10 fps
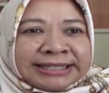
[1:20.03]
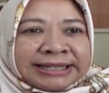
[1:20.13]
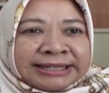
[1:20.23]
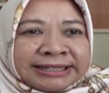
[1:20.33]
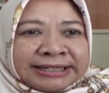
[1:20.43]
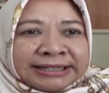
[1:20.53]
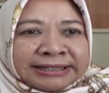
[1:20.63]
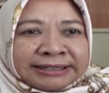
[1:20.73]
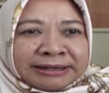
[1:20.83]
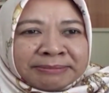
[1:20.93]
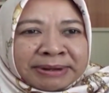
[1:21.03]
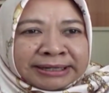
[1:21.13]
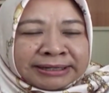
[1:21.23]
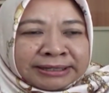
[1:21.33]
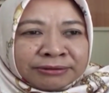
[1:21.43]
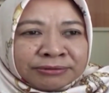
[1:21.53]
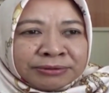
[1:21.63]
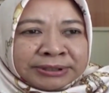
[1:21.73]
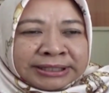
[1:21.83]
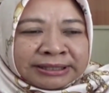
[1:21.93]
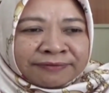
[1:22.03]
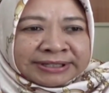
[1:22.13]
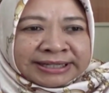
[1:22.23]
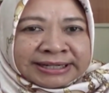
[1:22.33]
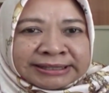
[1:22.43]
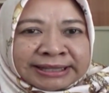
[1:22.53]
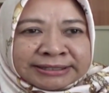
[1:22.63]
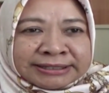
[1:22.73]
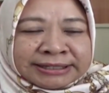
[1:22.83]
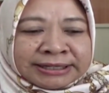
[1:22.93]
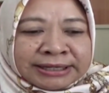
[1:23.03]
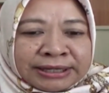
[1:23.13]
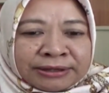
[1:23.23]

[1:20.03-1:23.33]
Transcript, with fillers: jadi uh, kemarin itu kita fasilitasi